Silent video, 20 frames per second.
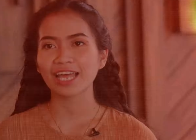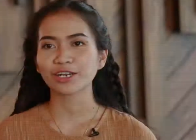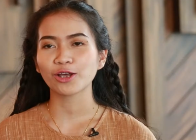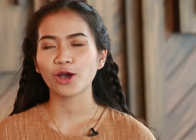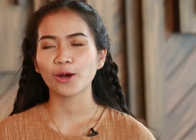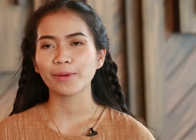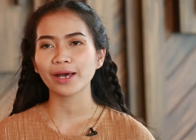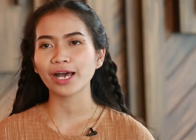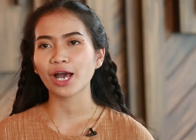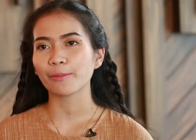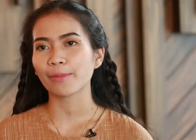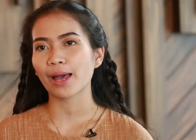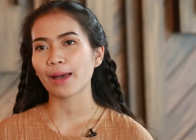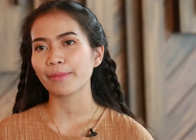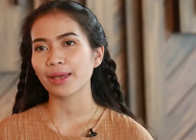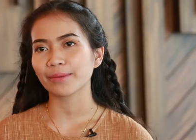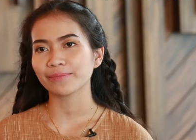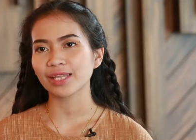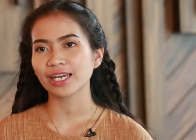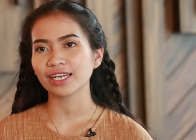การทอผ้าขาวม้า
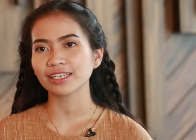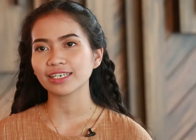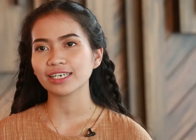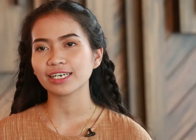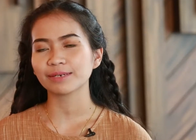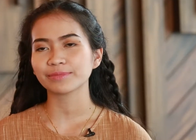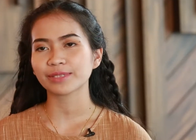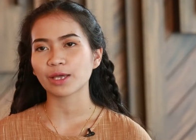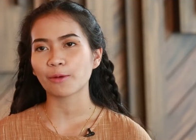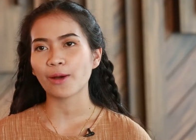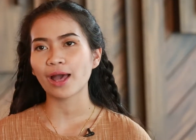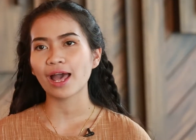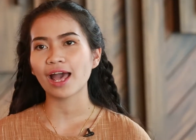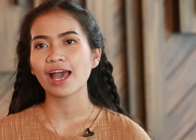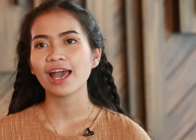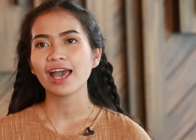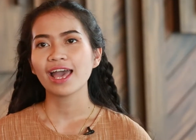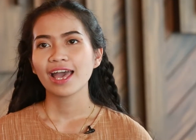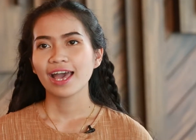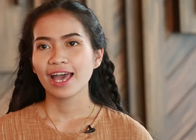แบบดั้งเดิม แต่ว่า
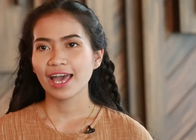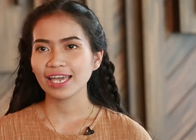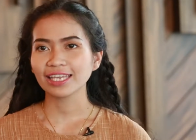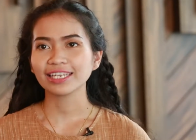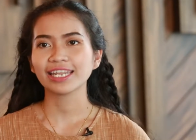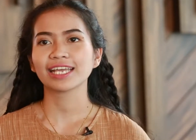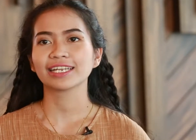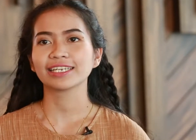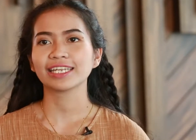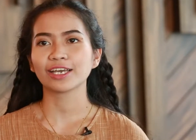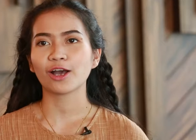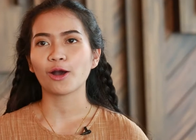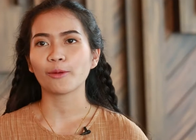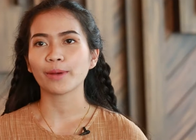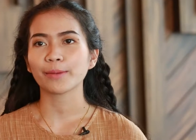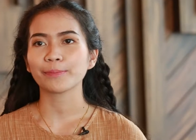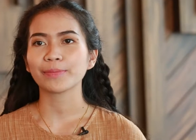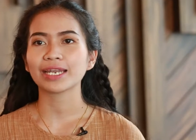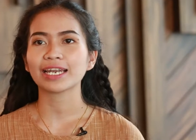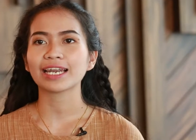ให้เทคนิคออ
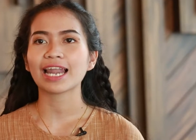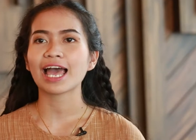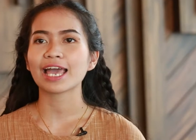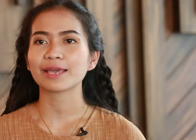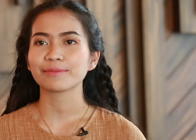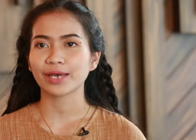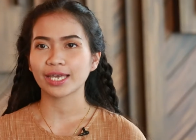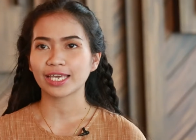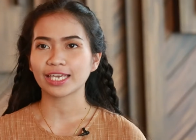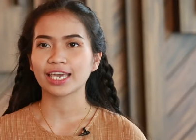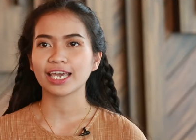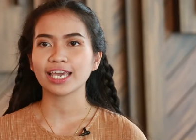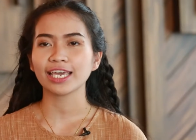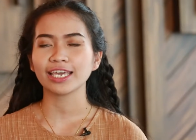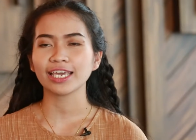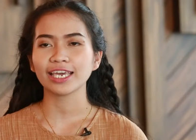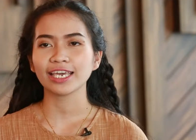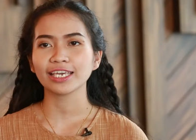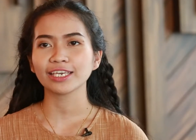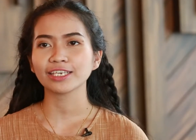กมาเป็นลายใหม่
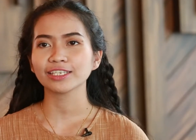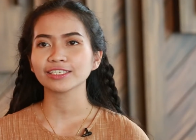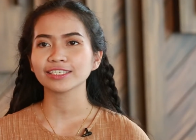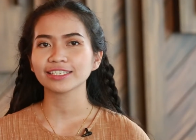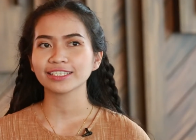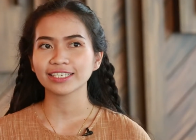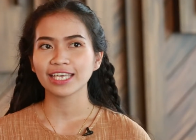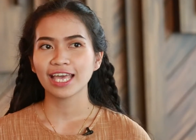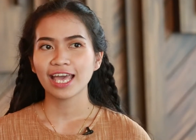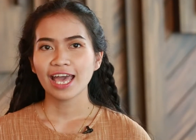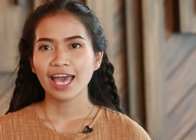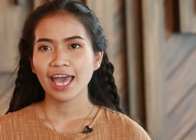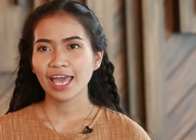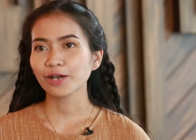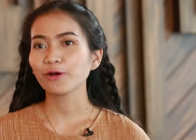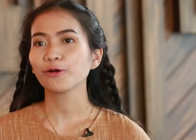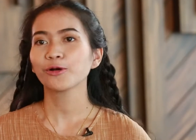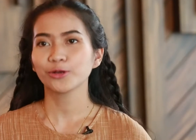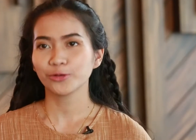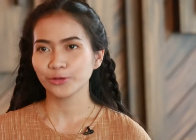ให้ให้
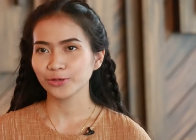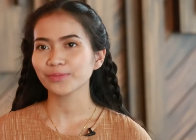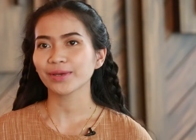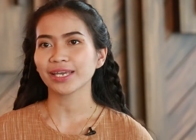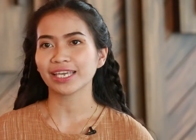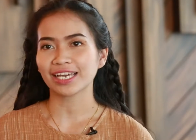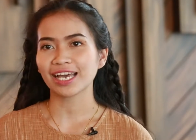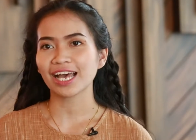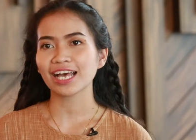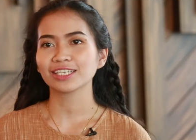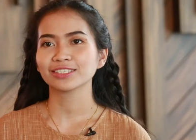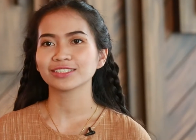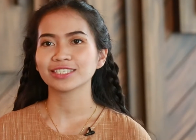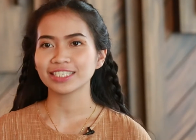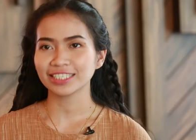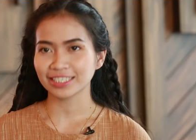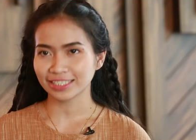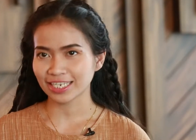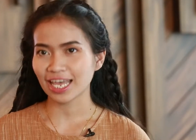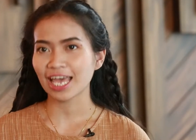ให้คนรุ่นใหม่กล้า
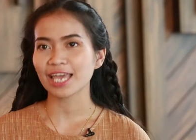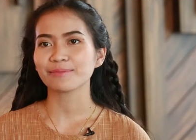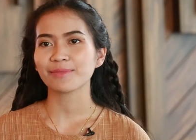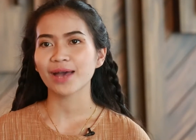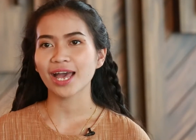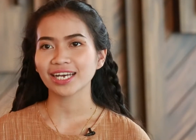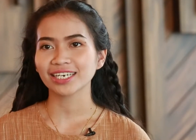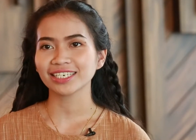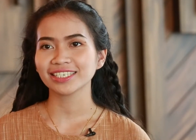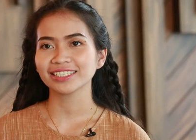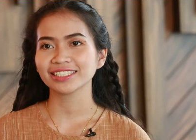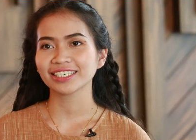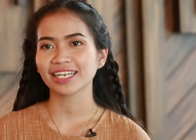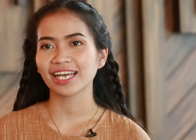ที่จะใช้มากขึ้น